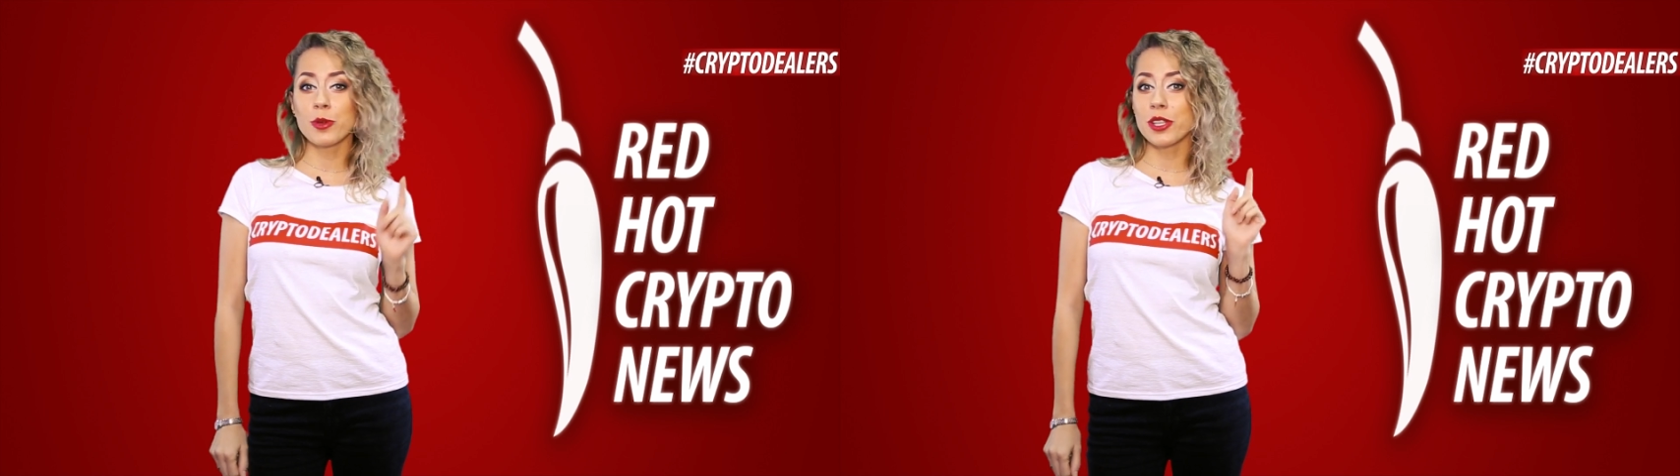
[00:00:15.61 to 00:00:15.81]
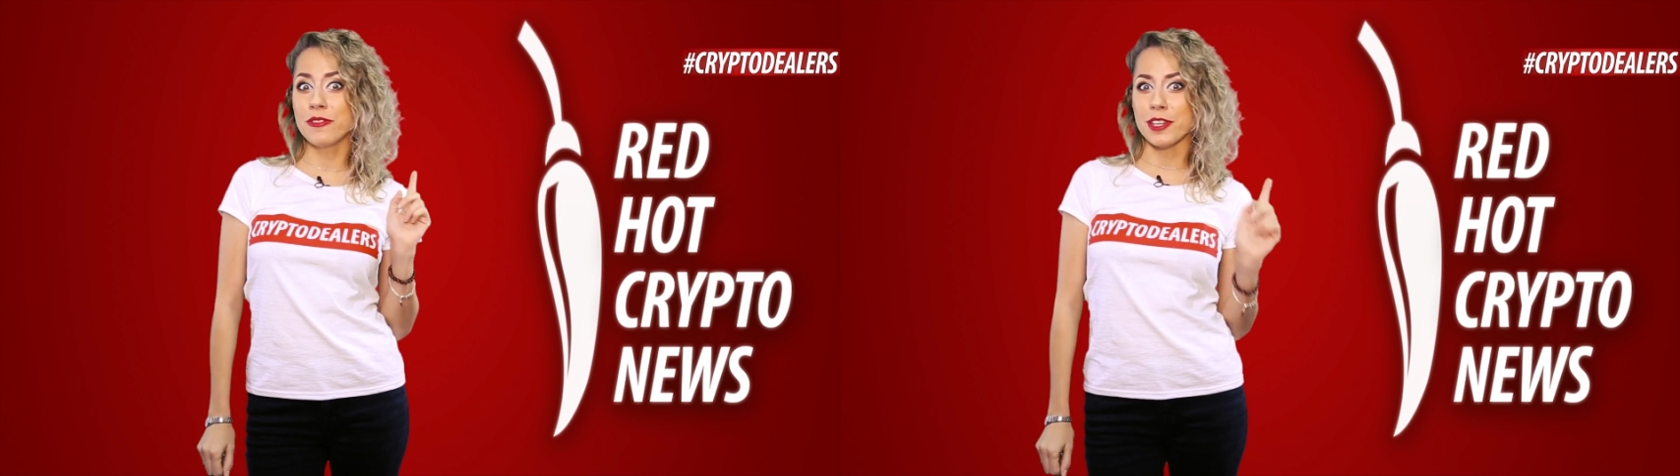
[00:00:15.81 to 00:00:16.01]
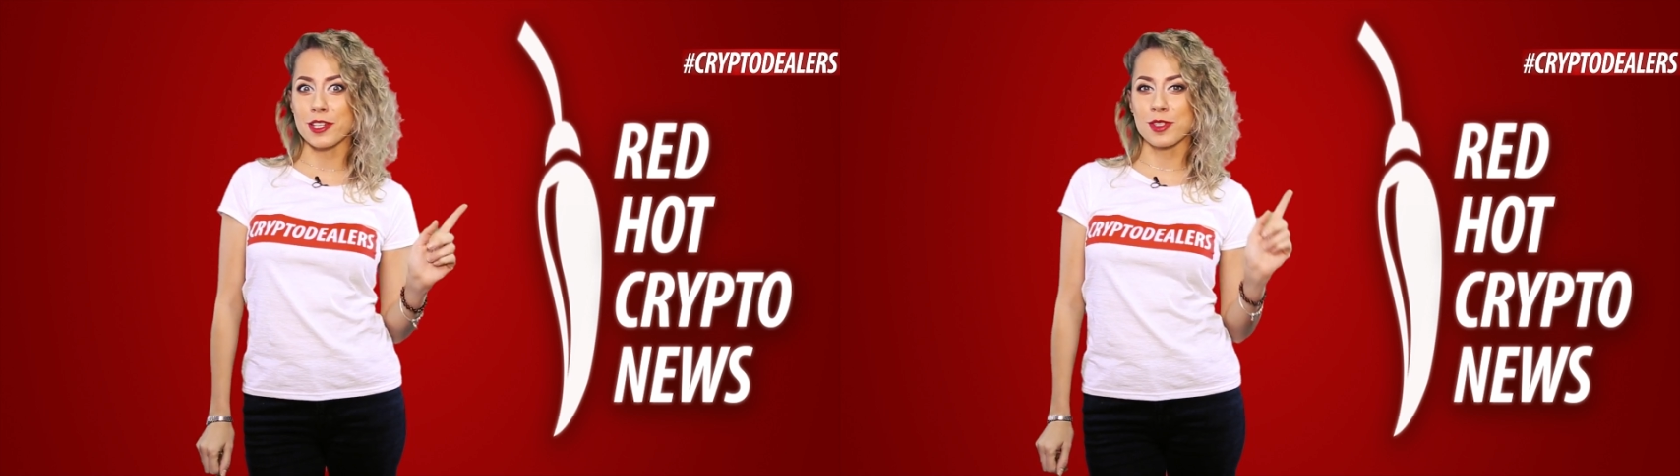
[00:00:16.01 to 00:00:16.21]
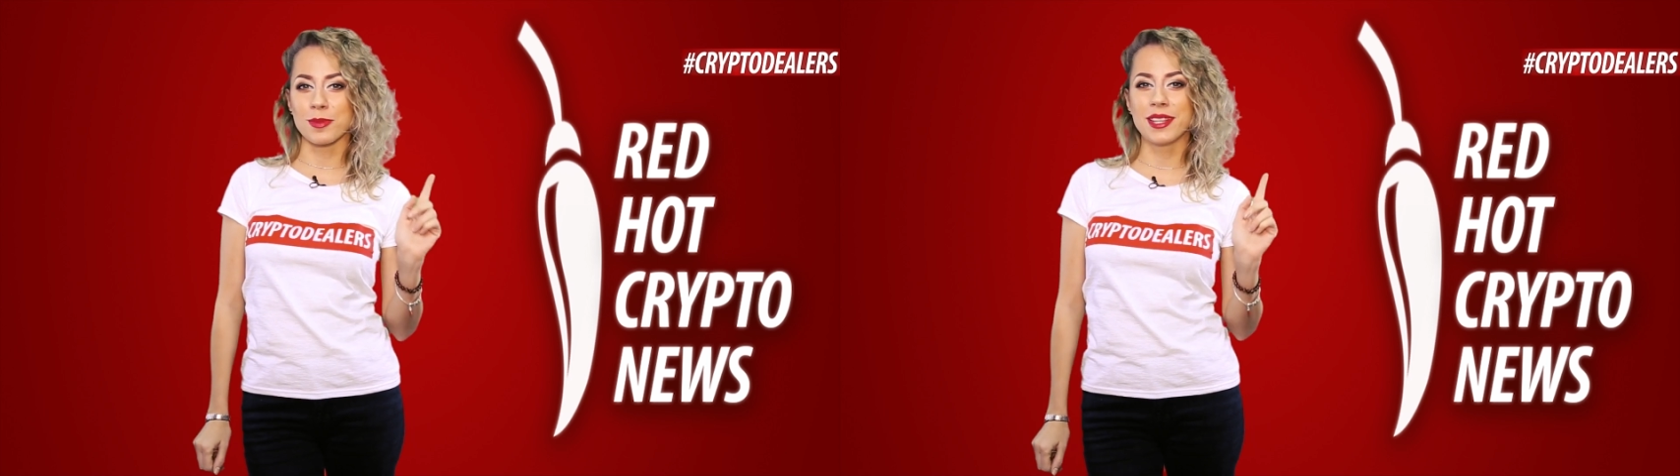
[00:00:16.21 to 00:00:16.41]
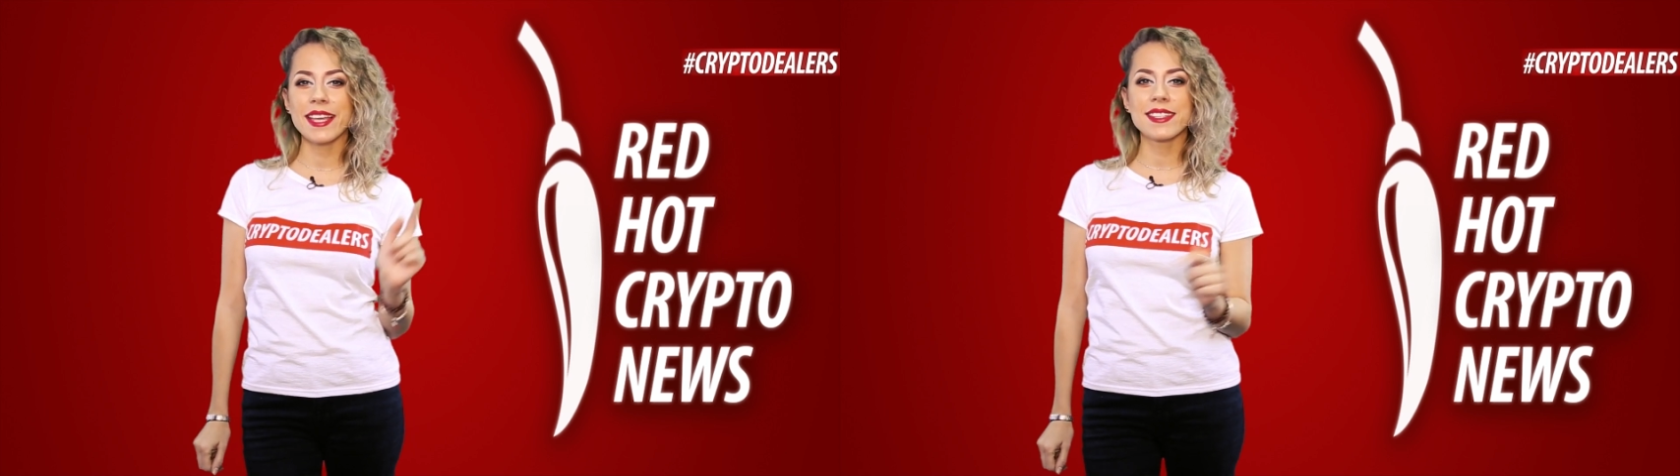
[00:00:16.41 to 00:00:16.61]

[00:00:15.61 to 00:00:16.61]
универсум для